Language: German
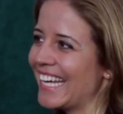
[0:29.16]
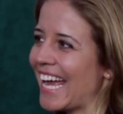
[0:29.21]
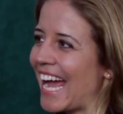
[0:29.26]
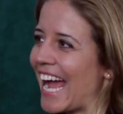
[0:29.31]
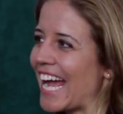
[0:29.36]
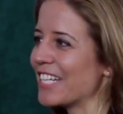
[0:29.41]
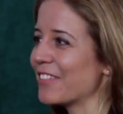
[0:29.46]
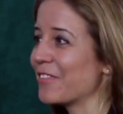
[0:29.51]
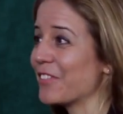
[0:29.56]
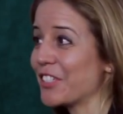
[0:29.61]

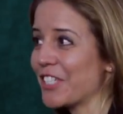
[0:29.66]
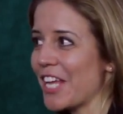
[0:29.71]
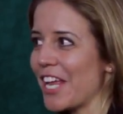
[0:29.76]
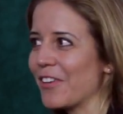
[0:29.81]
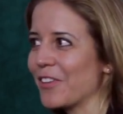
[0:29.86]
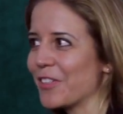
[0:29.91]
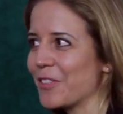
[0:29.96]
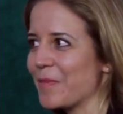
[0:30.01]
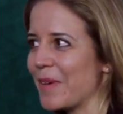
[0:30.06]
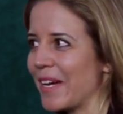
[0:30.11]
Also wir stellen
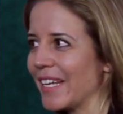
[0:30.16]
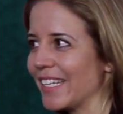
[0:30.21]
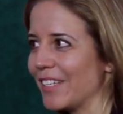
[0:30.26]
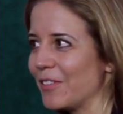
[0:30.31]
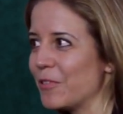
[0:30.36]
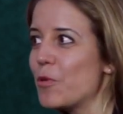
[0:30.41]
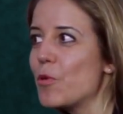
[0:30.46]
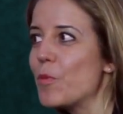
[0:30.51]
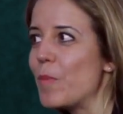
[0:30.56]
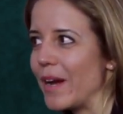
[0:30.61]
uns mal den
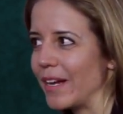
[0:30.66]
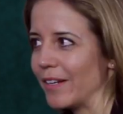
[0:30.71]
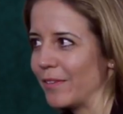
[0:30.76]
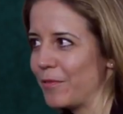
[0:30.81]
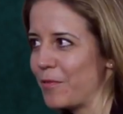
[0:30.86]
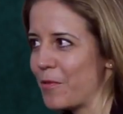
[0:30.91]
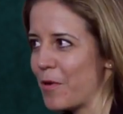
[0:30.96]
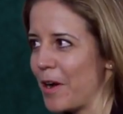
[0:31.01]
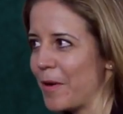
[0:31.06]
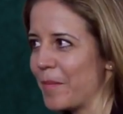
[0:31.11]
Hubert
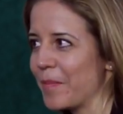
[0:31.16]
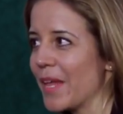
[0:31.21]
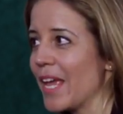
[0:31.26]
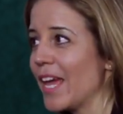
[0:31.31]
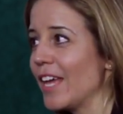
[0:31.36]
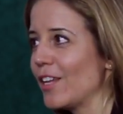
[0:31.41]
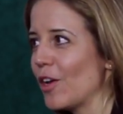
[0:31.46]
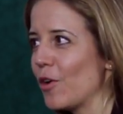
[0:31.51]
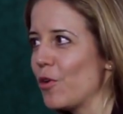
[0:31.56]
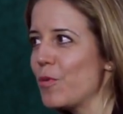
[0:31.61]
vor.
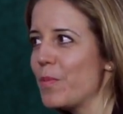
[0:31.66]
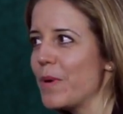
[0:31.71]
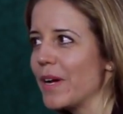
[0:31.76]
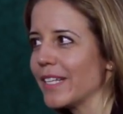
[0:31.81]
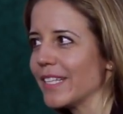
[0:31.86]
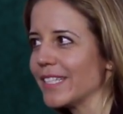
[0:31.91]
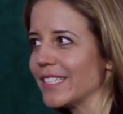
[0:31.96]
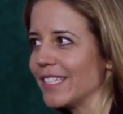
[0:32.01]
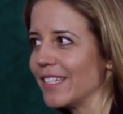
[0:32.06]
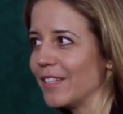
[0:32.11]
Der Hubert
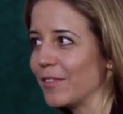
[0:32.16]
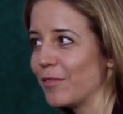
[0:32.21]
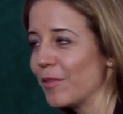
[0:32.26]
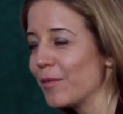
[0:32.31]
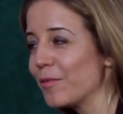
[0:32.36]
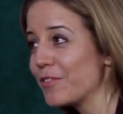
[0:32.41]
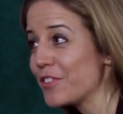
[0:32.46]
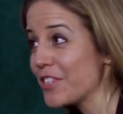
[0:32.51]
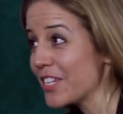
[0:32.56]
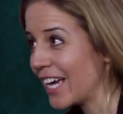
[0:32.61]
ist in den
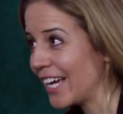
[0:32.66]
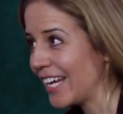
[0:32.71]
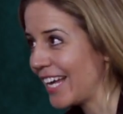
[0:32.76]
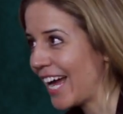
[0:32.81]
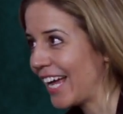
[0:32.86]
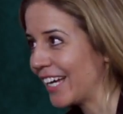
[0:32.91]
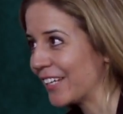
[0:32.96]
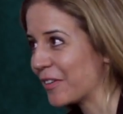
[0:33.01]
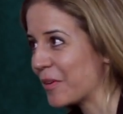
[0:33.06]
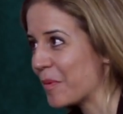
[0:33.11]
50er
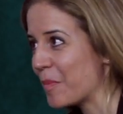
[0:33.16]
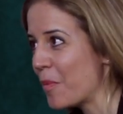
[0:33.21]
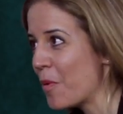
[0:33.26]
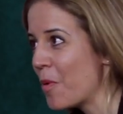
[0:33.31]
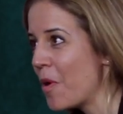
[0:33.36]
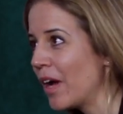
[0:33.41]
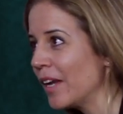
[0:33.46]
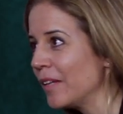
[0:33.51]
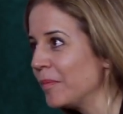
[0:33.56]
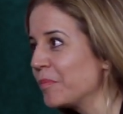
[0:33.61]
Jahren
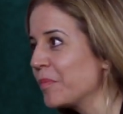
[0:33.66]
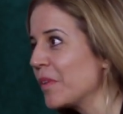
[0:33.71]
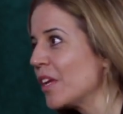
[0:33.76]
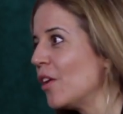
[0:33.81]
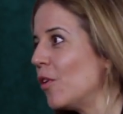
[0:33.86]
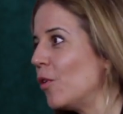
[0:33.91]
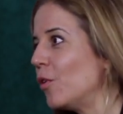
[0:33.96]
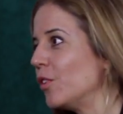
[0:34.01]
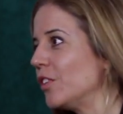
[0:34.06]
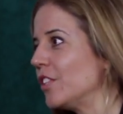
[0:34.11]
geboren
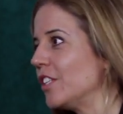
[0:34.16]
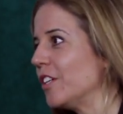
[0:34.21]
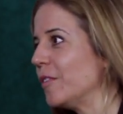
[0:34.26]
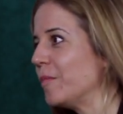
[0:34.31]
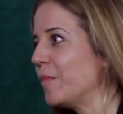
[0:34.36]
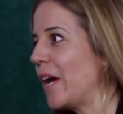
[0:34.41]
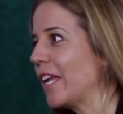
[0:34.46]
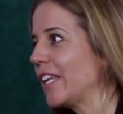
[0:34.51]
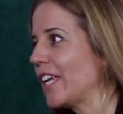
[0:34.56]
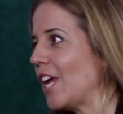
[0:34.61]
und
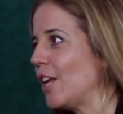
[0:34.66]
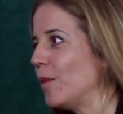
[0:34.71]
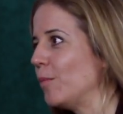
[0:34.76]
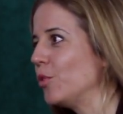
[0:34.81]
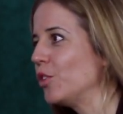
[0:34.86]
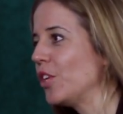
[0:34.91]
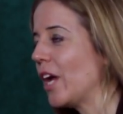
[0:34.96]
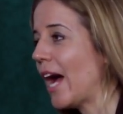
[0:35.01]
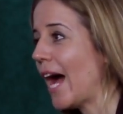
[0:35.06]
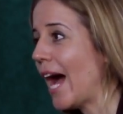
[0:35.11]
ähm, hat eine
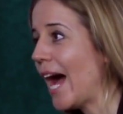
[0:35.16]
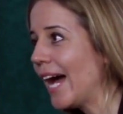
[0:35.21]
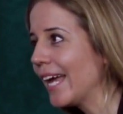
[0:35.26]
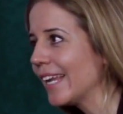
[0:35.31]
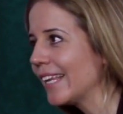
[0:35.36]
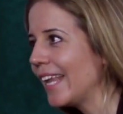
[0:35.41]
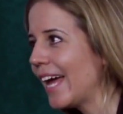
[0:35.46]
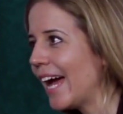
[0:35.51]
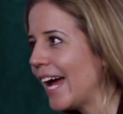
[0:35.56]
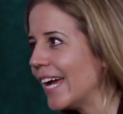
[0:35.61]
Mutter
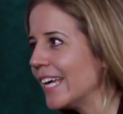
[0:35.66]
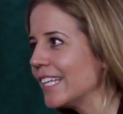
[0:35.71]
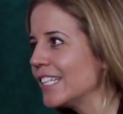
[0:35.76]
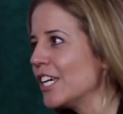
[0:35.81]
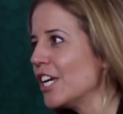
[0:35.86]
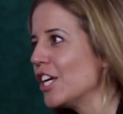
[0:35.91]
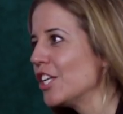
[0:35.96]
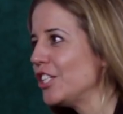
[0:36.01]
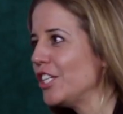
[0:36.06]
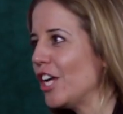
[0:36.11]
Adelheid,
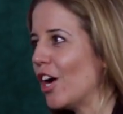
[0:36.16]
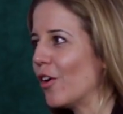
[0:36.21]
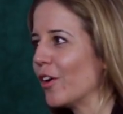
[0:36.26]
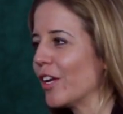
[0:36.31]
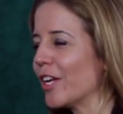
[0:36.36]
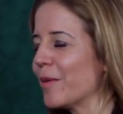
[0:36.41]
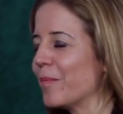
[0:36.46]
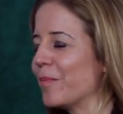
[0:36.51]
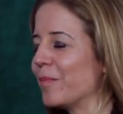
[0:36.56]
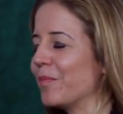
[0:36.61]
die auch
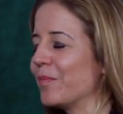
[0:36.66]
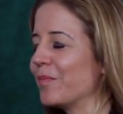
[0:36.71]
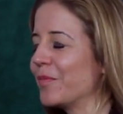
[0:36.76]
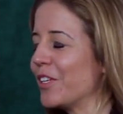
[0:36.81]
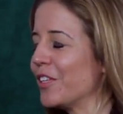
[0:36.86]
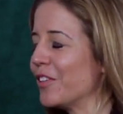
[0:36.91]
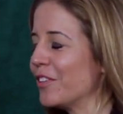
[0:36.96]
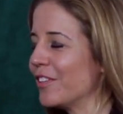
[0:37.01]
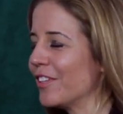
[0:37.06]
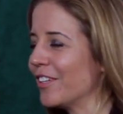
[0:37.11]
eben
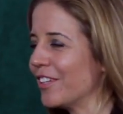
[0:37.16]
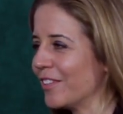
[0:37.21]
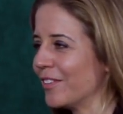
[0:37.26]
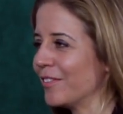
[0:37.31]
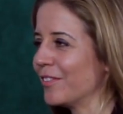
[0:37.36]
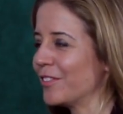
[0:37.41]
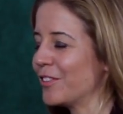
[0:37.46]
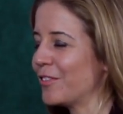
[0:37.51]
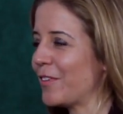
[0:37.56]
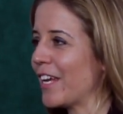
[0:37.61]
den äh,
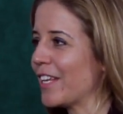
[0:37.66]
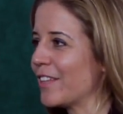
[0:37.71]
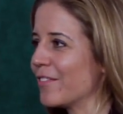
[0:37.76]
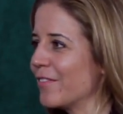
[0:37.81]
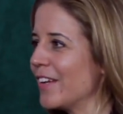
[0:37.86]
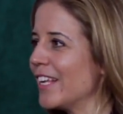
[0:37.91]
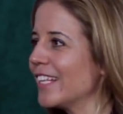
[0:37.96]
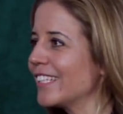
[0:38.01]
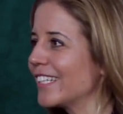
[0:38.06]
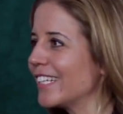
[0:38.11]
Zweiten
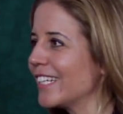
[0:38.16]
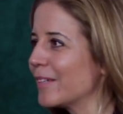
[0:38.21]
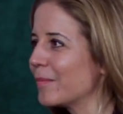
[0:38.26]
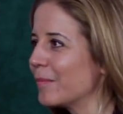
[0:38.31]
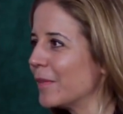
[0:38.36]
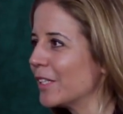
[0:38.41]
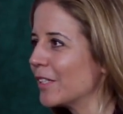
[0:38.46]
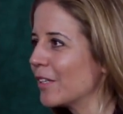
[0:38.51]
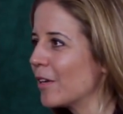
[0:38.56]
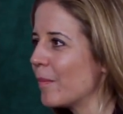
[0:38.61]
Weltkrieg
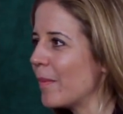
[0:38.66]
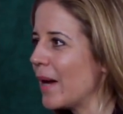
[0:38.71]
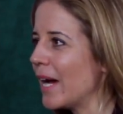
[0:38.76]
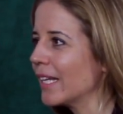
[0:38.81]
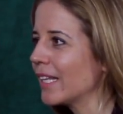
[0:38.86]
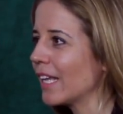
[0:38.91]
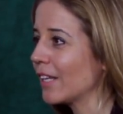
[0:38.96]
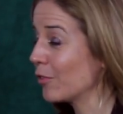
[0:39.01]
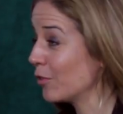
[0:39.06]
mitgemacht hat.